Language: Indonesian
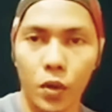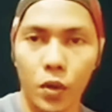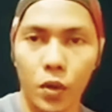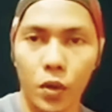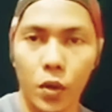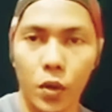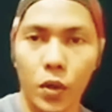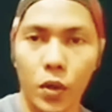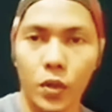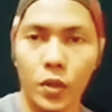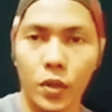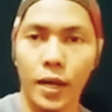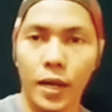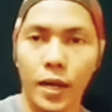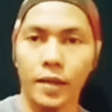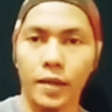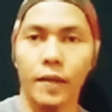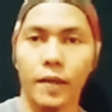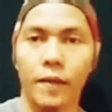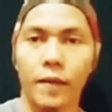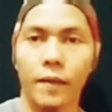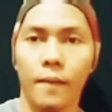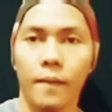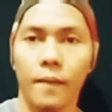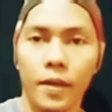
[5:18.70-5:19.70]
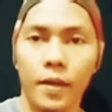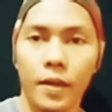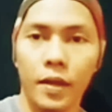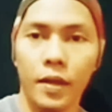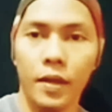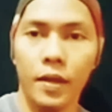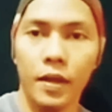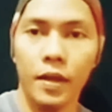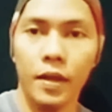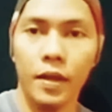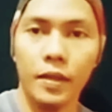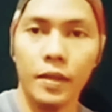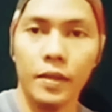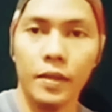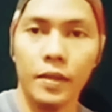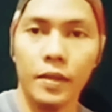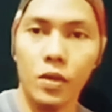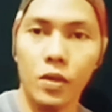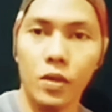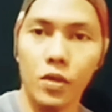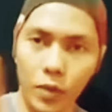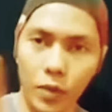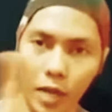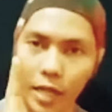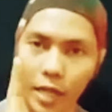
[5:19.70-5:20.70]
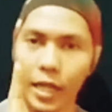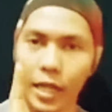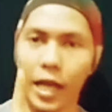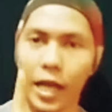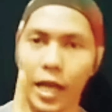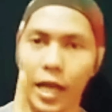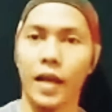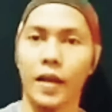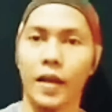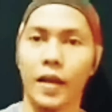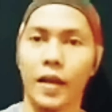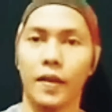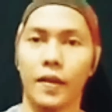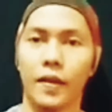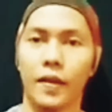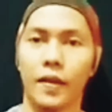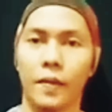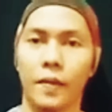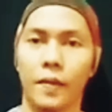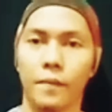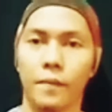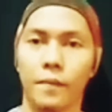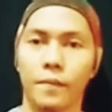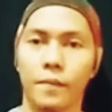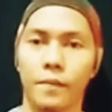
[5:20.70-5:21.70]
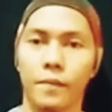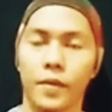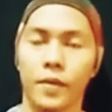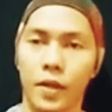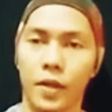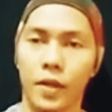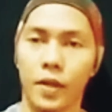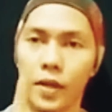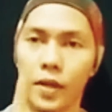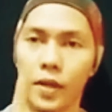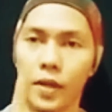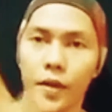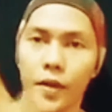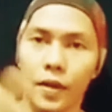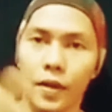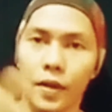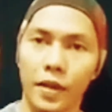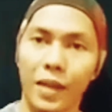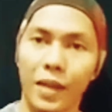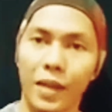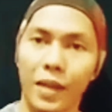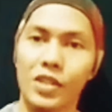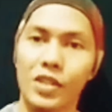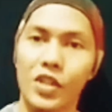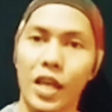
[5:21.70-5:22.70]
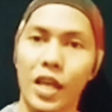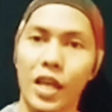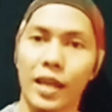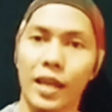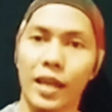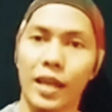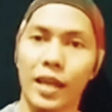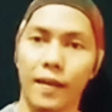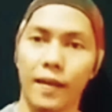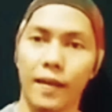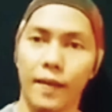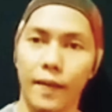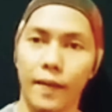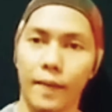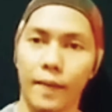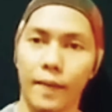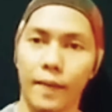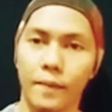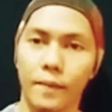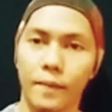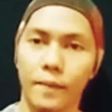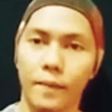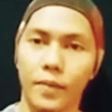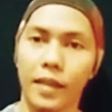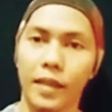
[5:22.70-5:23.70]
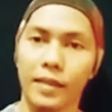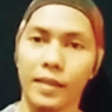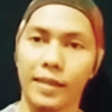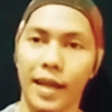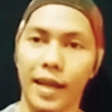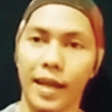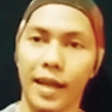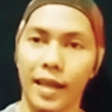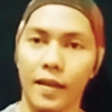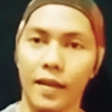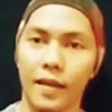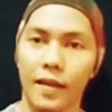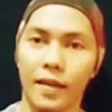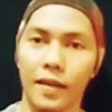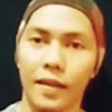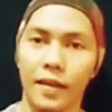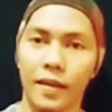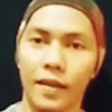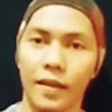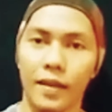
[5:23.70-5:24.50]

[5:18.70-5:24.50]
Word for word: mondok, yuk Bang. Terus satu lagi Har, namanya Syekrel dari Tegal,